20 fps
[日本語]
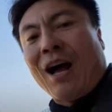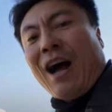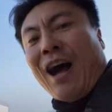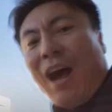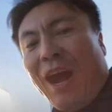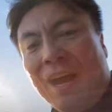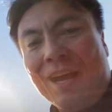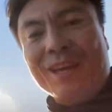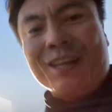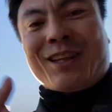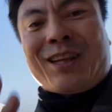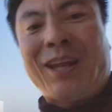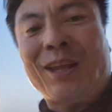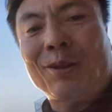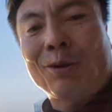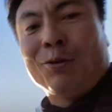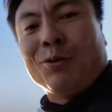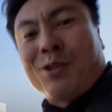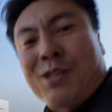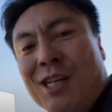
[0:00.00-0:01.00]
相手
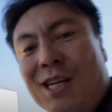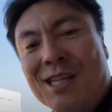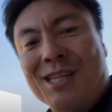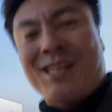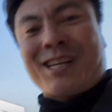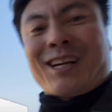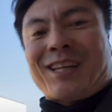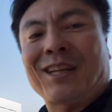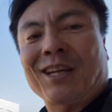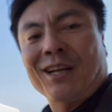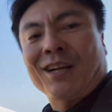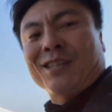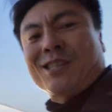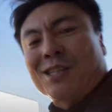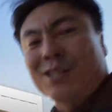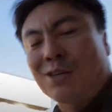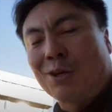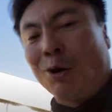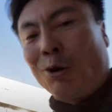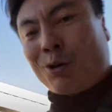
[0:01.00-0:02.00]
との接し方が
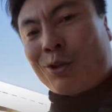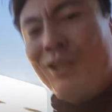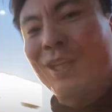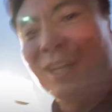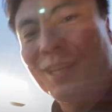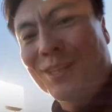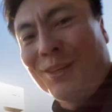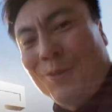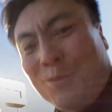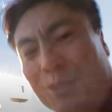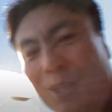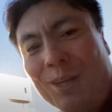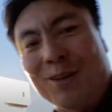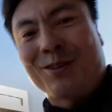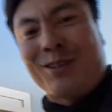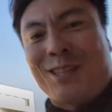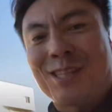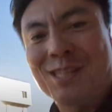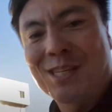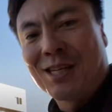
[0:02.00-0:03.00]
極端に良くなるん
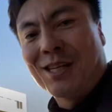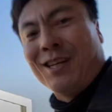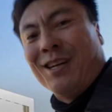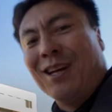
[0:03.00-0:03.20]
です